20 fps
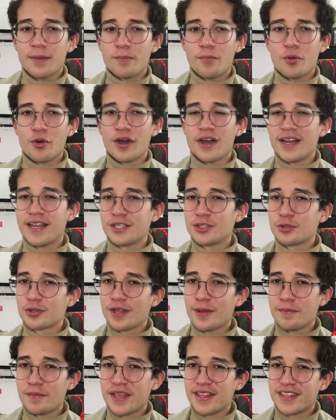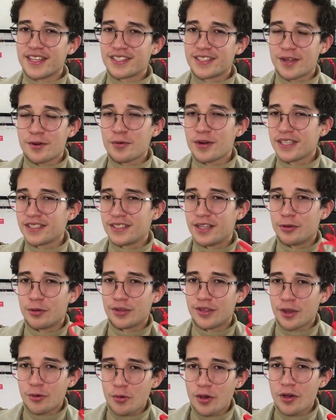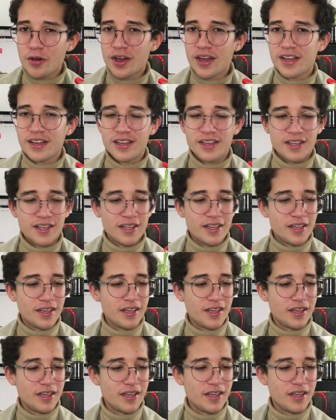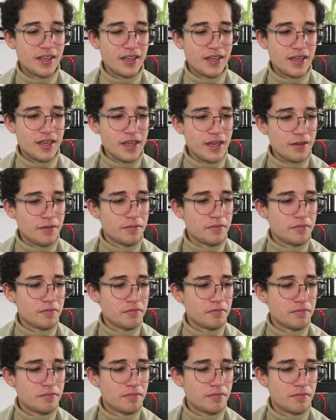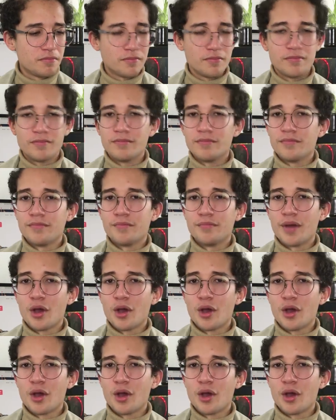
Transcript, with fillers: por el hecho también de ser una silueta nueva y me